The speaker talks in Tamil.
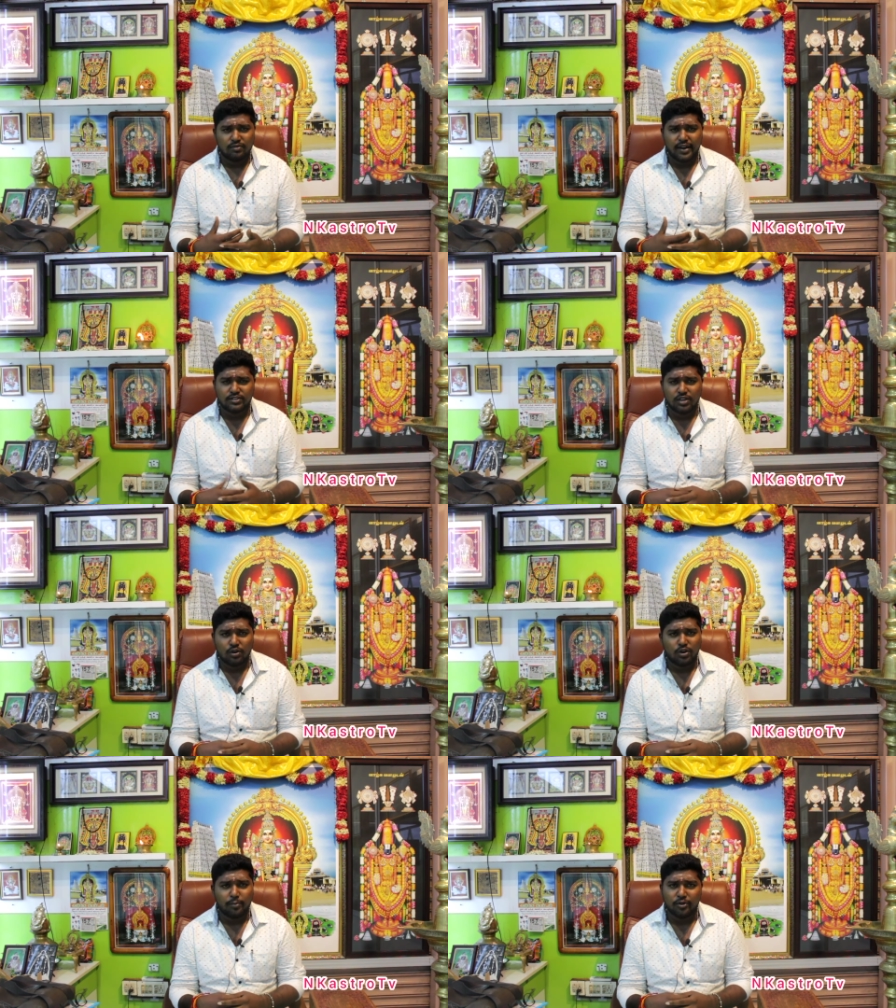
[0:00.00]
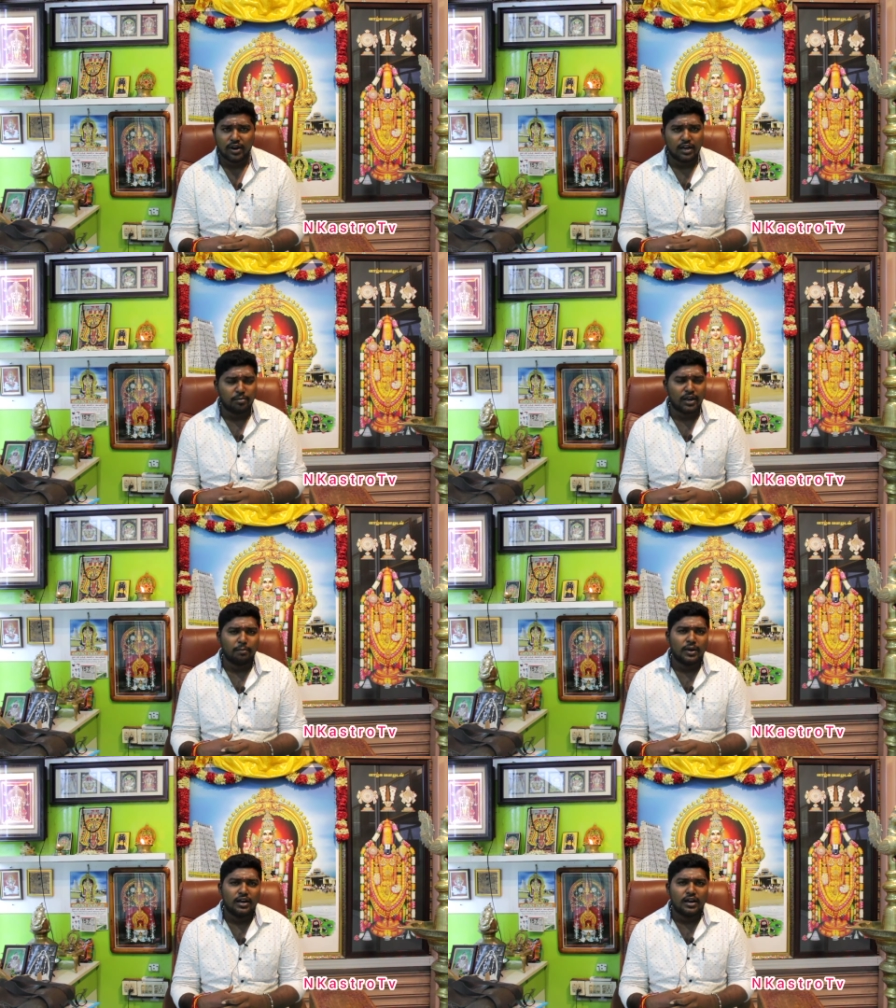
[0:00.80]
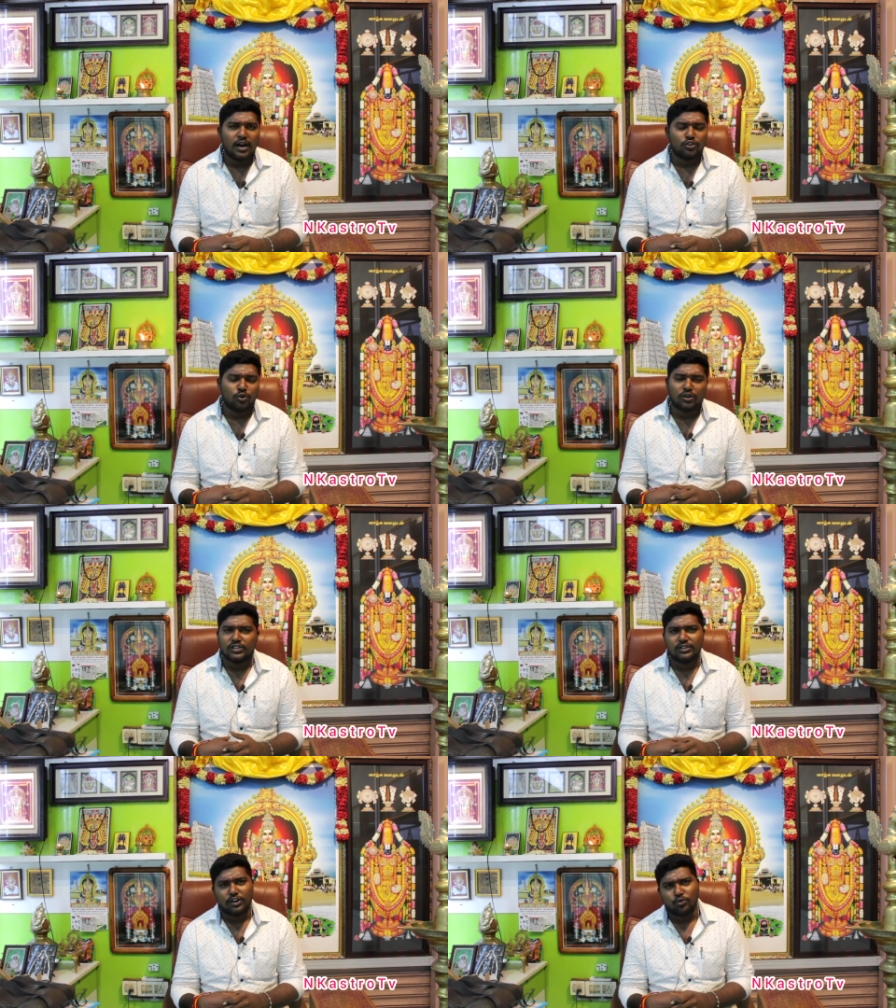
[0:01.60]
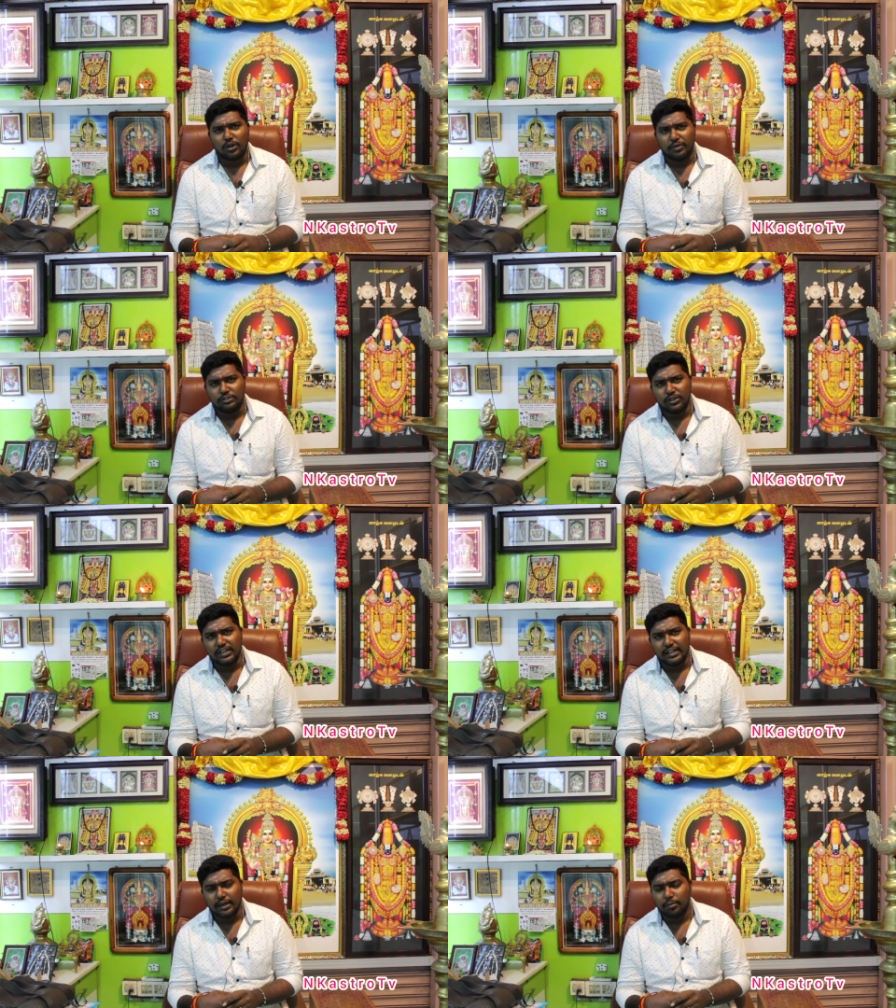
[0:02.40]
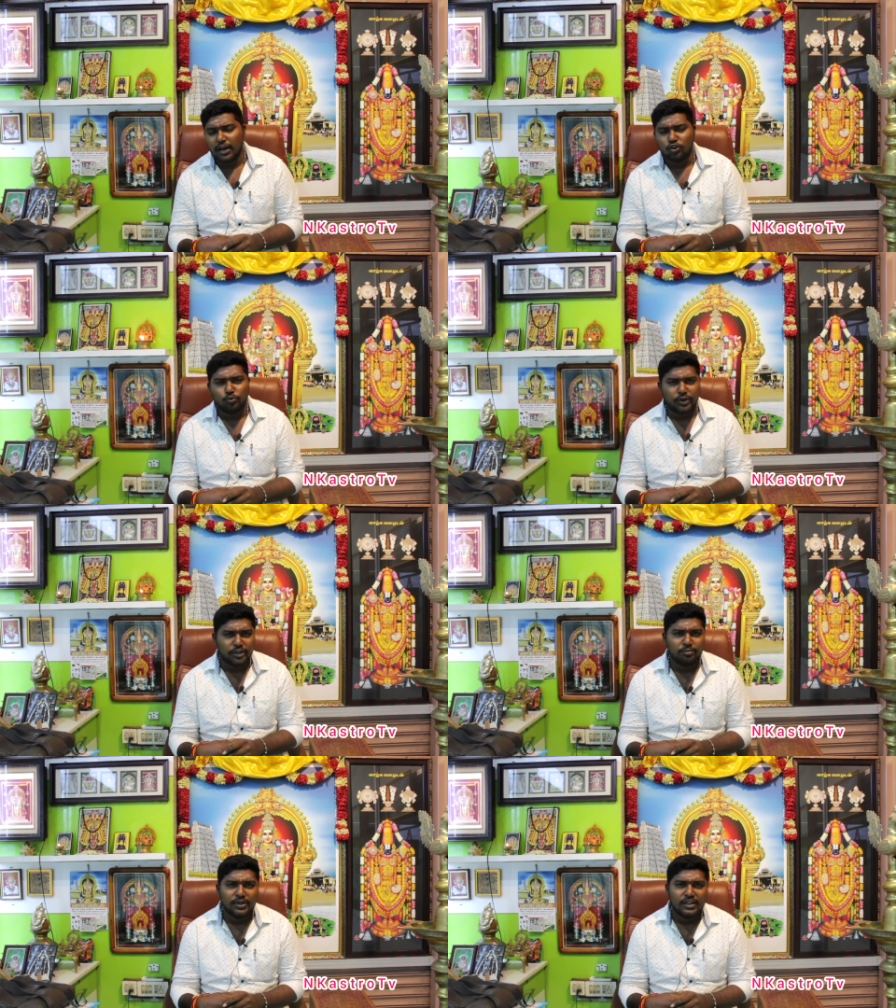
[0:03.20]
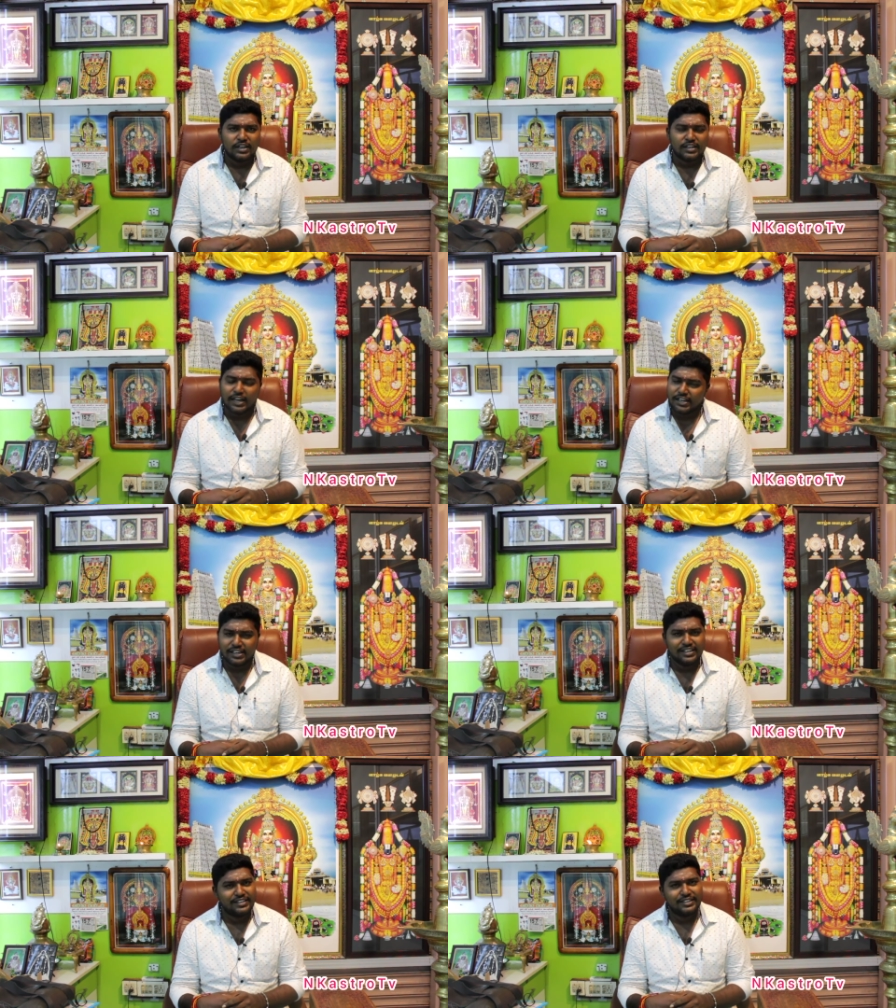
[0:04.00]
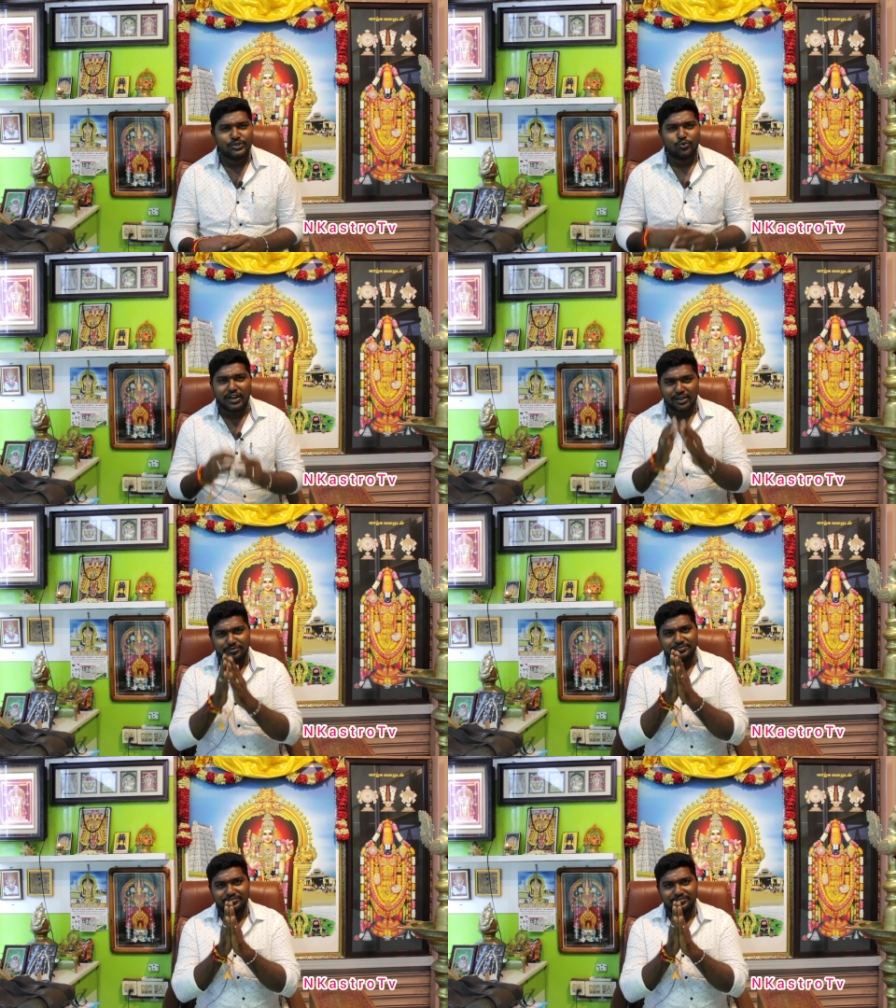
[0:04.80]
வாய்ஸாகவோ எப்படி வேணால் அனுப்பலாம் அது தொடர்ந்து வரக்கூடிய பதிவுகளில் நீங்கள் பார்க்கவும் முடியும் நன்றி வணக்கம்